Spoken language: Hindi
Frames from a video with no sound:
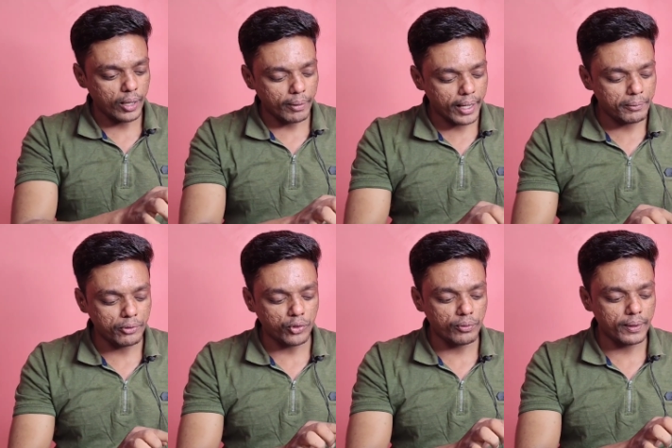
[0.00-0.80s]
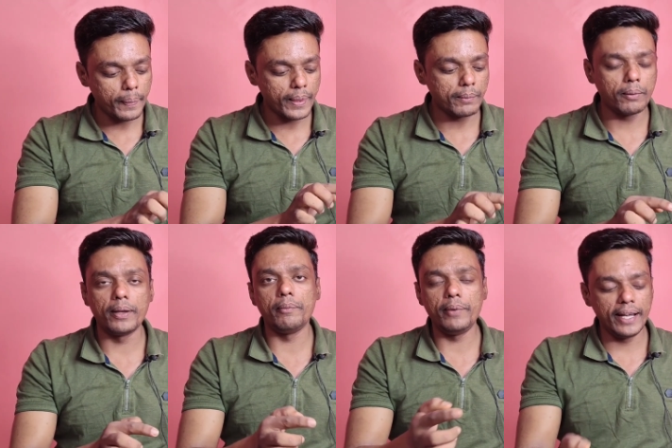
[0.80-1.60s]
और हमारे भी फ़ोन में
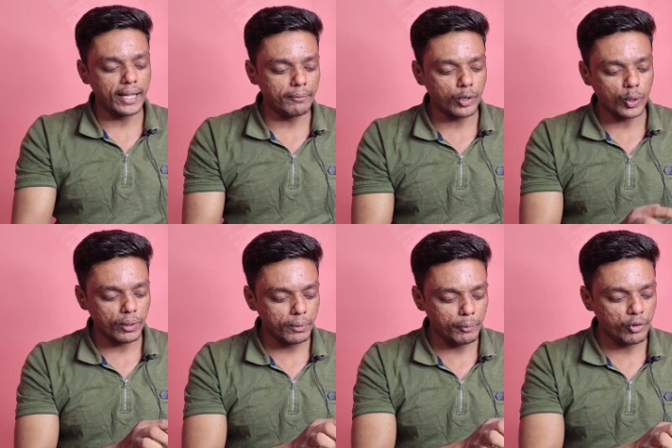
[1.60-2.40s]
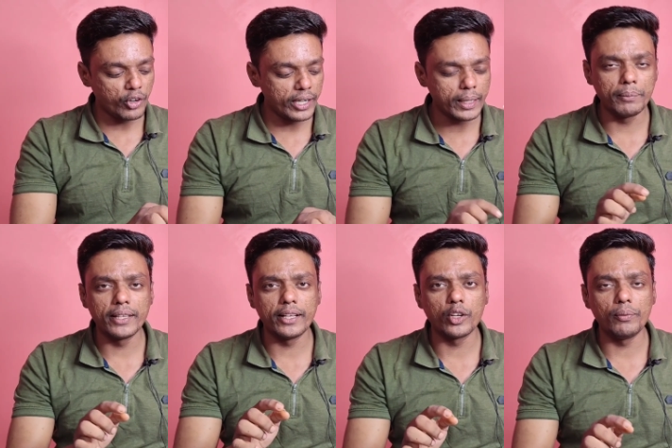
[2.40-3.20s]
जब हमें इंडिया में ग्लोबल में मीओ फोर्टीन
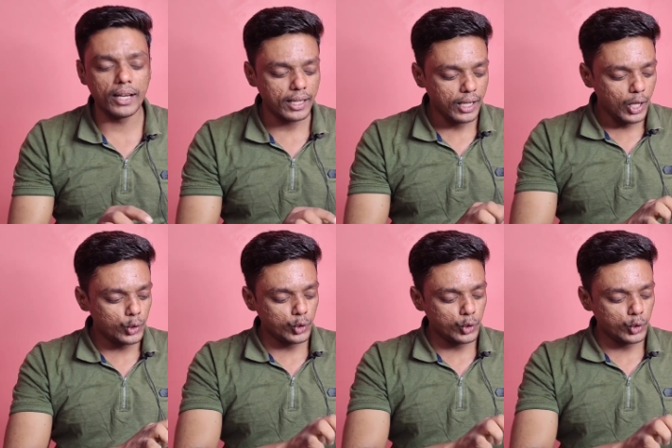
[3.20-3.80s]
की अपडेट देखने को मिले